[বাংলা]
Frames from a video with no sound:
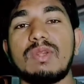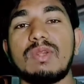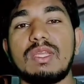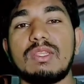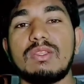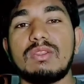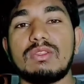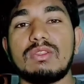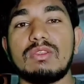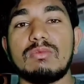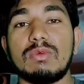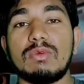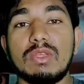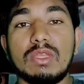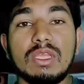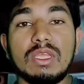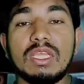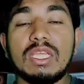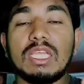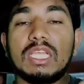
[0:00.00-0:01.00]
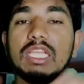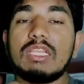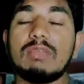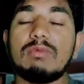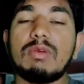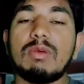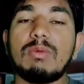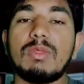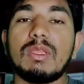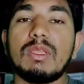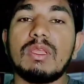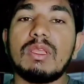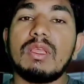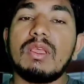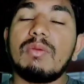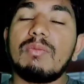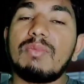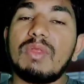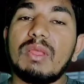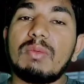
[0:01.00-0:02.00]
জড়াই ধরতে হবে কীভাবে
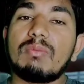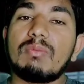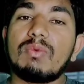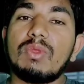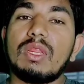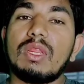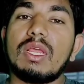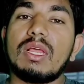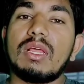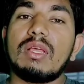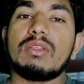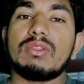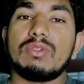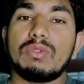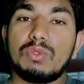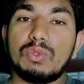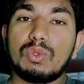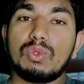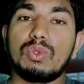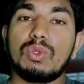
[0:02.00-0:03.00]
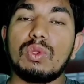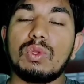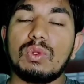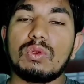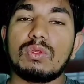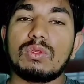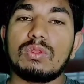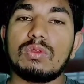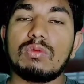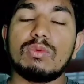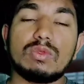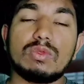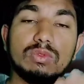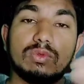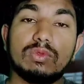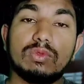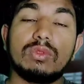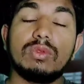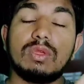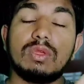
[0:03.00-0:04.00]
প্রেম কইরা যুদ্ধ করতে হবে
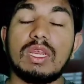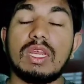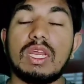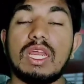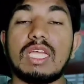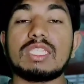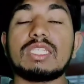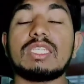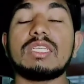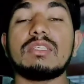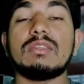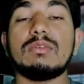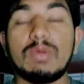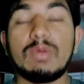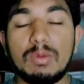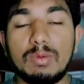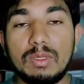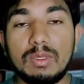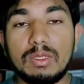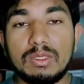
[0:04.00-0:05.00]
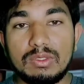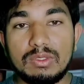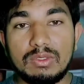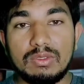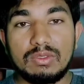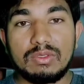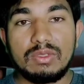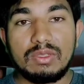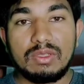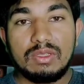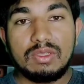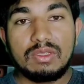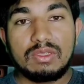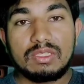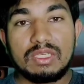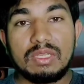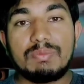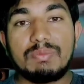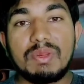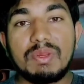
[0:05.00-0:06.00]
যুদ্ধকে লাস্টে কীভাবে
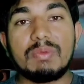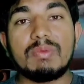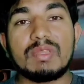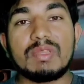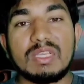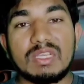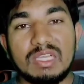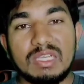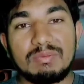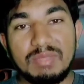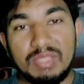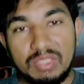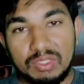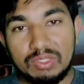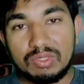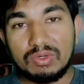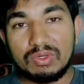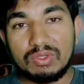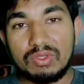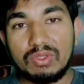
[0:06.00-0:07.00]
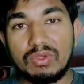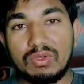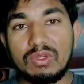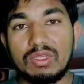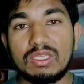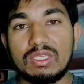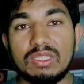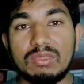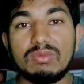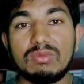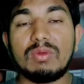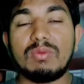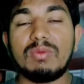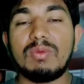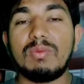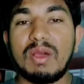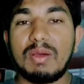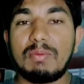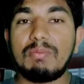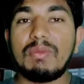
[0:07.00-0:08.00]
সেই প্রেমিকাকে বিয়ে করতে হয় কিভাবে
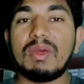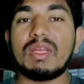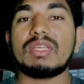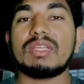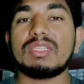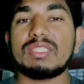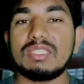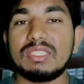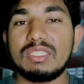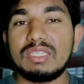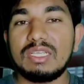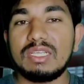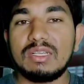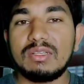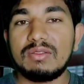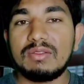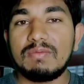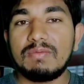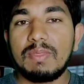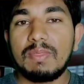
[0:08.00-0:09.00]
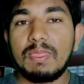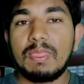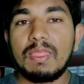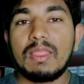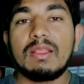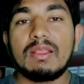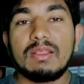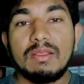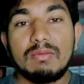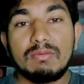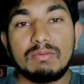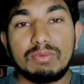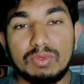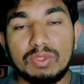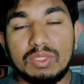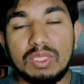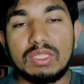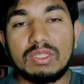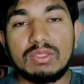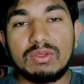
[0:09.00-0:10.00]
বাপ মার কাছে যেয়া
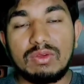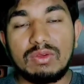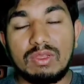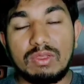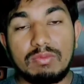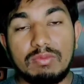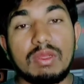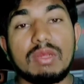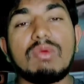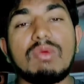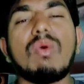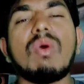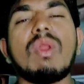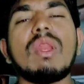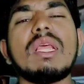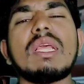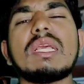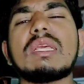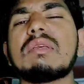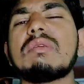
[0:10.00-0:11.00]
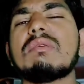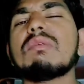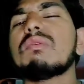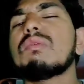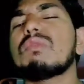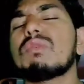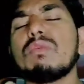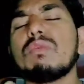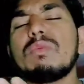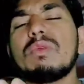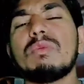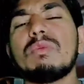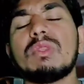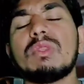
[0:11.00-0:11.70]
বুঝাইতে হয় মানে অনেক ছবির